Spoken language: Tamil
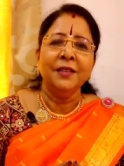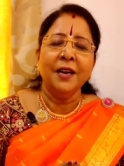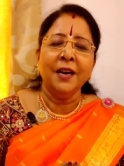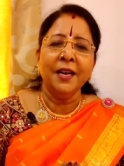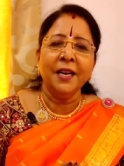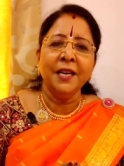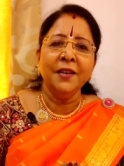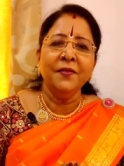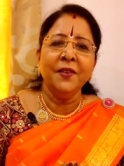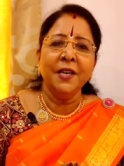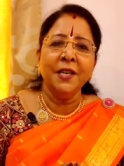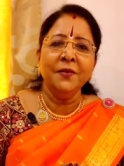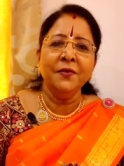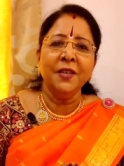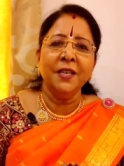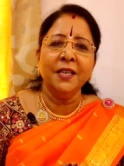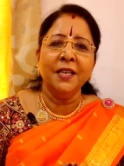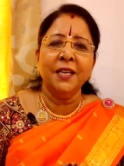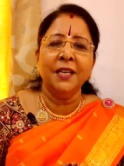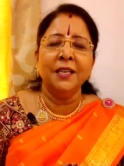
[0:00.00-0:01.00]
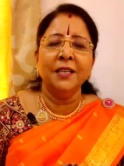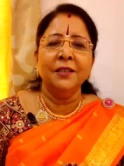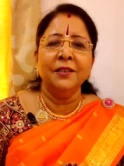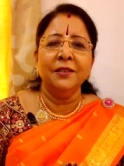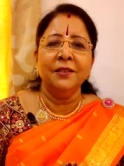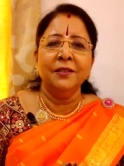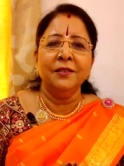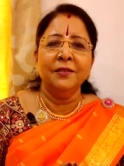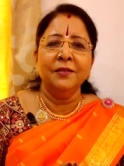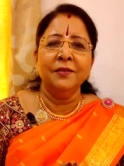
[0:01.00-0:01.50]
தாரை வடிவங்கள்
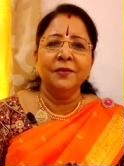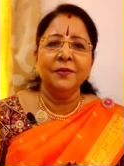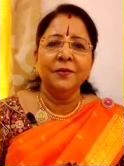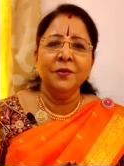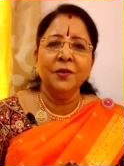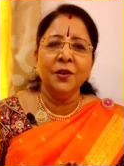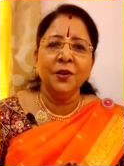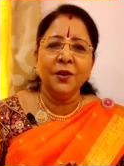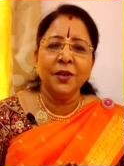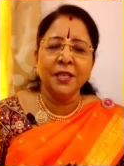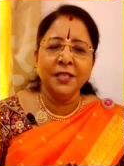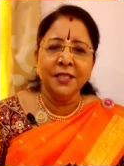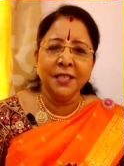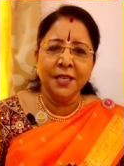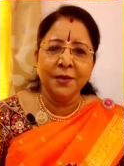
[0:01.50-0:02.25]
உங்களோட